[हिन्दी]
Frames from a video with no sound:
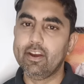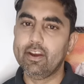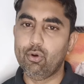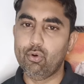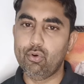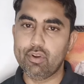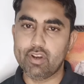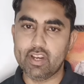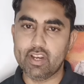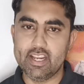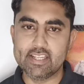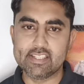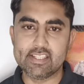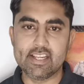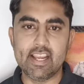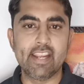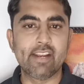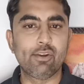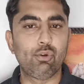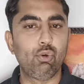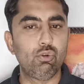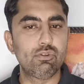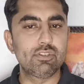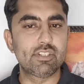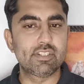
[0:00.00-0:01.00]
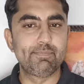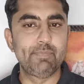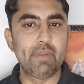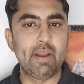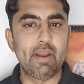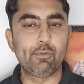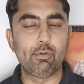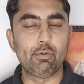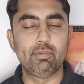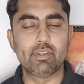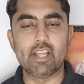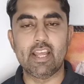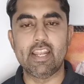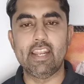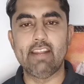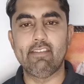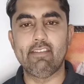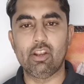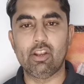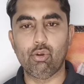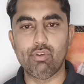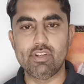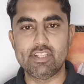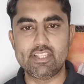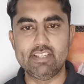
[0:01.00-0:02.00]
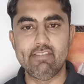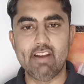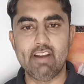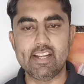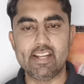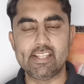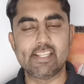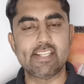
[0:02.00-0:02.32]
और इसका एक कौनस मैं आपको बताने वाला हूँ इस डिवाइस